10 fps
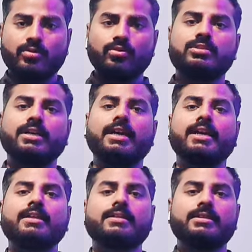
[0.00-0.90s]
होता है
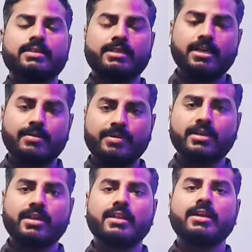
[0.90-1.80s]
ये हमें
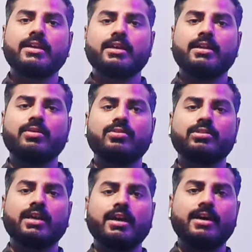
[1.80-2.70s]
कराना ही कराना
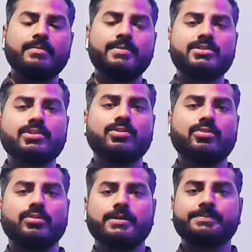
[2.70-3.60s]
होता है हर पेशेंट
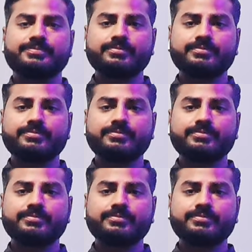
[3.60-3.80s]
का